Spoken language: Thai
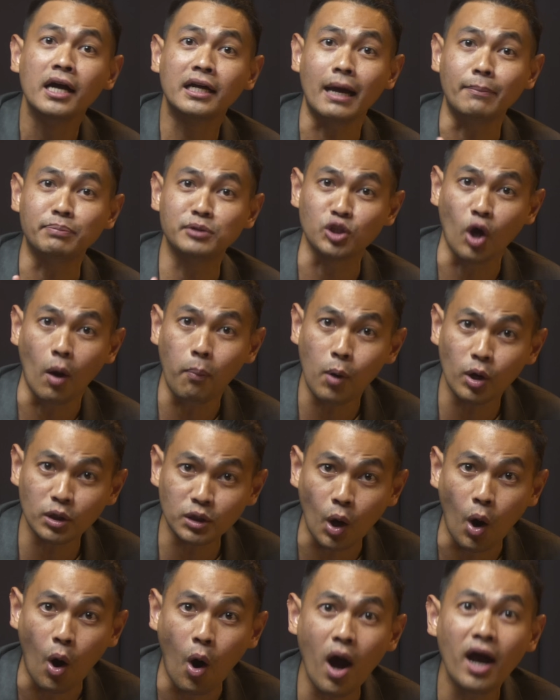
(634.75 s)
กับสพ
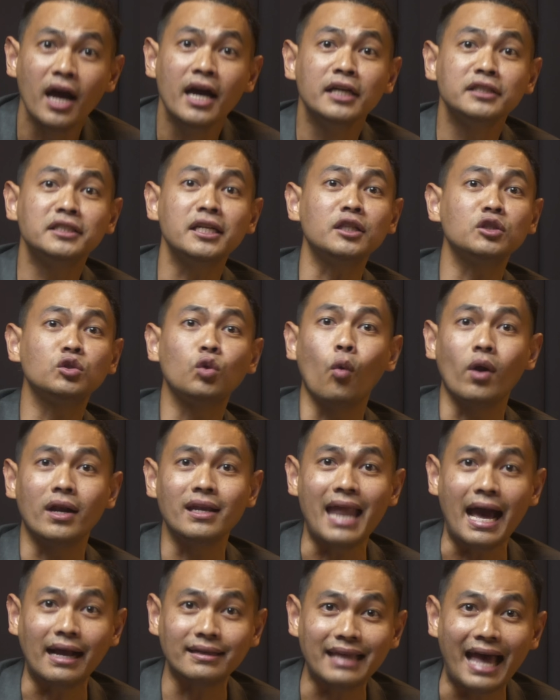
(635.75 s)
ทจะตรวจ
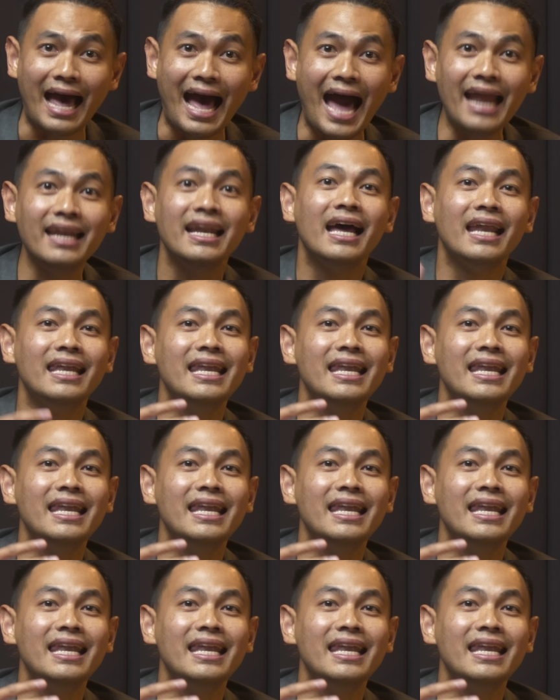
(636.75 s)
หลักฐาน